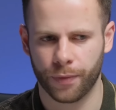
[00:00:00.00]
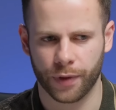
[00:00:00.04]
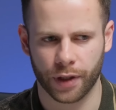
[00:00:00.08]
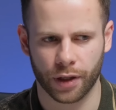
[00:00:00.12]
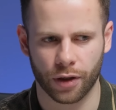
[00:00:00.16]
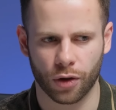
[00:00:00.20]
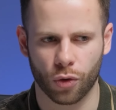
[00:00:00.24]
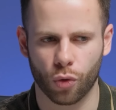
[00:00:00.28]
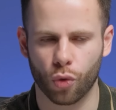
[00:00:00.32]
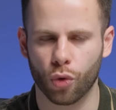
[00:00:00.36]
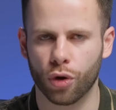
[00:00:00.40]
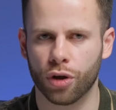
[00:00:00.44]

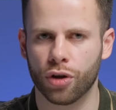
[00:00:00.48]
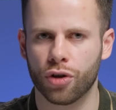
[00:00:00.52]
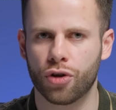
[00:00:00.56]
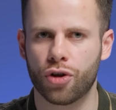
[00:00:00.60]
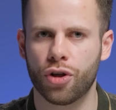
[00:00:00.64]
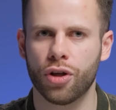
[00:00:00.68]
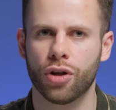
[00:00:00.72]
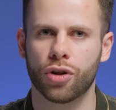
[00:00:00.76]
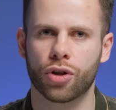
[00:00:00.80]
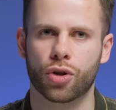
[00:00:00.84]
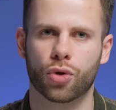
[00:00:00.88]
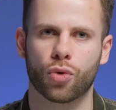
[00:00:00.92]
э,
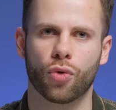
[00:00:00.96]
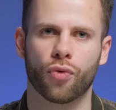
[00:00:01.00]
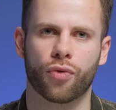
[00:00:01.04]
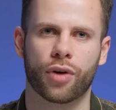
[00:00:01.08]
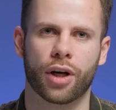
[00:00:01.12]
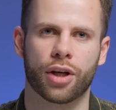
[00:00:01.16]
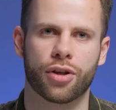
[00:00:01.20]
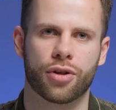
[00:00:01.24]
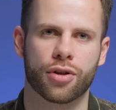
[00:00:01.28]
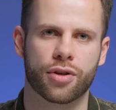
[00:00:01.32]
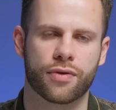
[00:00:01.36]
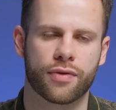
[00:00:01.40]
ОНЧ, что в
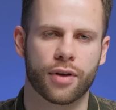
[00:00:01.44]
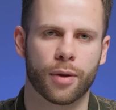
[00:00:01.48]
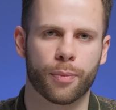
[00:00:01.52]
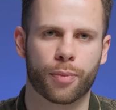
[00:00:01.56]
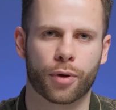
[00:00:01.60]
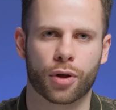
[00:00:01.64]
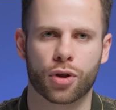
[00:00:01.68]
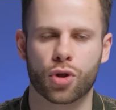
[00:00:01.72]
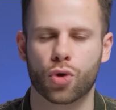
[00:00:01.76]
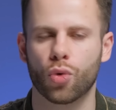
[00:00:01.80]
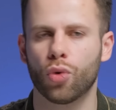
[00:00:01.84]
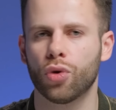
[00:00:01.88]
качестве
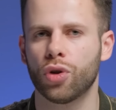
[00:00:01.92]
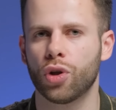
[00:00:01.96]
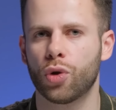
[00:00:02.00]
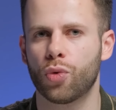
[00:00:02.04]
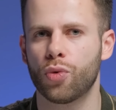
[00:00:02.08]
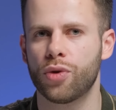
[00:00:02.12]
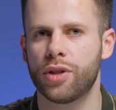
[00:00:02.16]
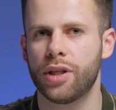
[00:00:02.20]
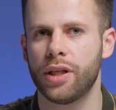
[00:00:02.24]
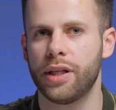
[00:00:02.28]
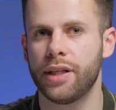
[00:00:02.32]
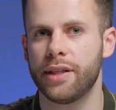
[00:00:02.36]

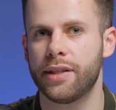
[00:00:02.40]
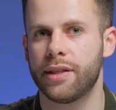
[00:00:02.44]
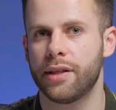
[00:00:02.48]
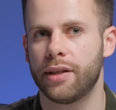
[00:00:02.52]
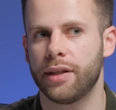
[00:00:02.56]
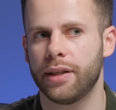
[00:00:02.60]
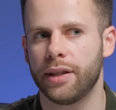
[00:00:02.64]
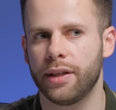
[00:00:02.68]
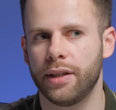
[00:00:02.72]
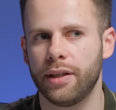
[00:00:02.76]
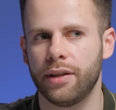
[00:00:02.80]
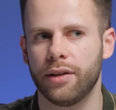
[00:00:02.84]
операционных
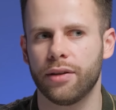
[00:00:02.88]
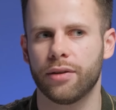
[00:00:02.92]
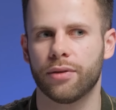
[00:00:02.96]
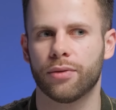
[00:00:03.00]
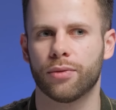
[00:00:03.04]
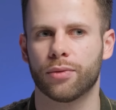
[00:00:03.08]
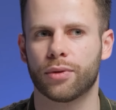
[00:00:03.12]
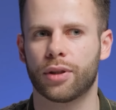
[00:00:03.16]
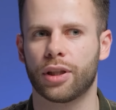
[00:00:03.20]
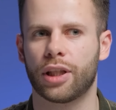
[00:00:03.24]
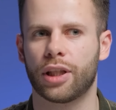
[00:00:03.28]
усилителей, и